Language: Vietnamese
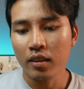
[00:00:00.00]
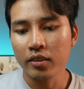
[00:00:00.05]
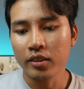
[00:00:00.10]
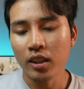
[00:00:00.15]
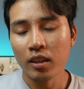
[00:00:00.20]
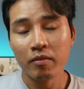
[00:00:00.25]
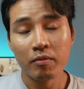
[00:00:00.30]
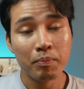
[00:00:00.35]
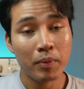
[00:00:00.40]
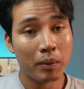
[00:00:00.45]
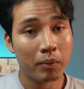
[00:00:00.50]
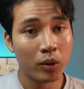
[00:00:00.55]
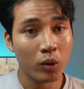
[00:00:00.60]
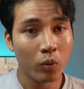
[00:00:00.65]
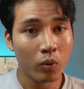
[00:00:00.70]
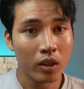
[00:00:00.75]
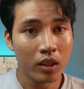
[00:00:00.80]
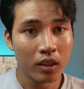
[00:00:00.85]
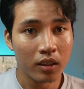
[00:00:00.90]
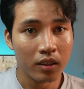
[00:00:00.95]
chẳng pì bút
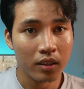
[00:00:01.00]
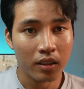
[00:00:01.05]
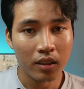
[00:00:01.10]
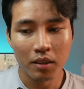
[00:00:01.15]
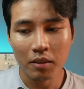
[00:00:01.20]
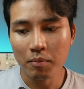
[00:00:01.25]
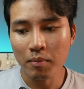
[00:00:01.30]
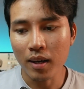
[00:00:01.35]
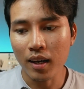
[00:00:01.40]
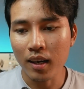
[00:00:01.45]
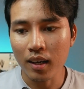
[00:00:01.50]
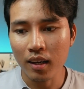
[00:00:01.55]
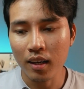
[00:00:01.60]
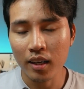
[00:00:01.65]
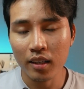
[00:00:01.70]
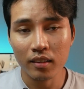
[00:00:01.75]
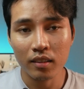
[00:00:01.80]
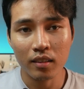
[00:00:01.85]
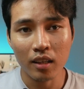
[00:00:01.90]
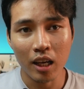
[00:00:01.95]
tụ nữa bà
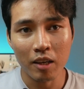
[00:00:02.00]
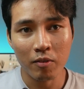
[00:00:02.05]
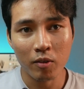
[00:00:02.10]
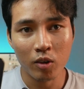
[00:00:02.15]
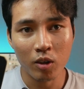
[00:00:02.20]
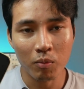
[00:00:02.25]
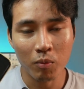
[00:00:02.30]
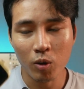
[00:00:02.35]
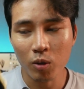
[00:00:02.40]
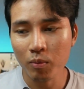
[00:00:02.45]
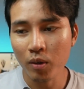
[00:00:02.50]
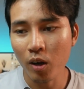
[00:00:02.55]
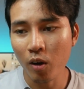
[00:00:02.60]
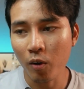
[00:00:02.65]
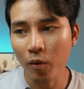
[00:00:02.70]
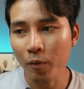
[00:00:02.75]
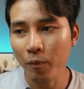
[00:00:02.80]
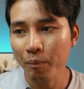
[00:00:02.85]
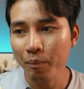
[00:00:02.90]
iPhone 14 mà đòn